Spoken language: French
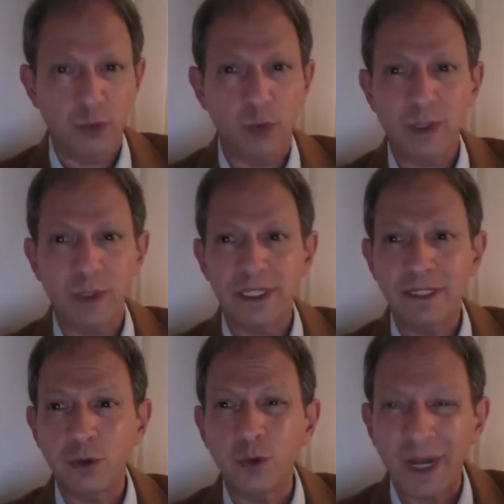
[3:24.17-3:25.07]
pour
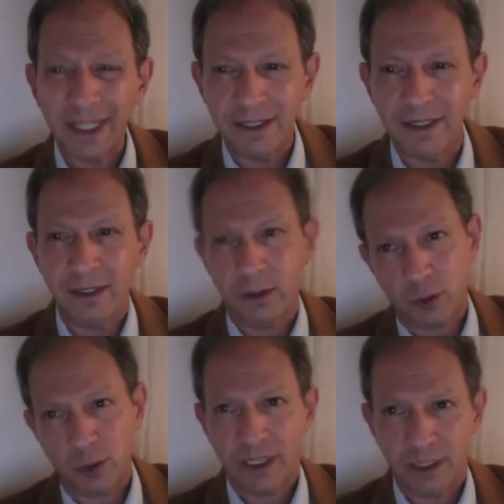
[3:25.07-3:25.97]
nettoyer,
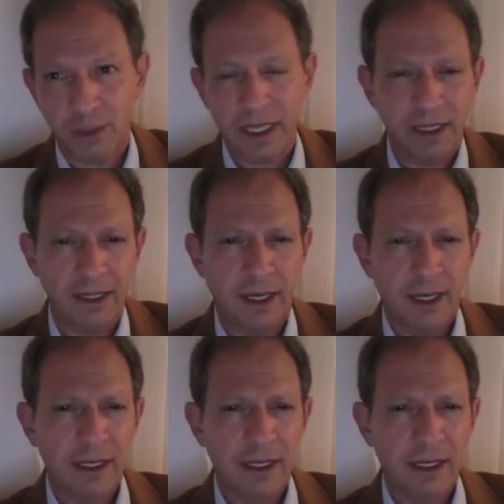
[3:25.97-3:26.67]
entre guillemets,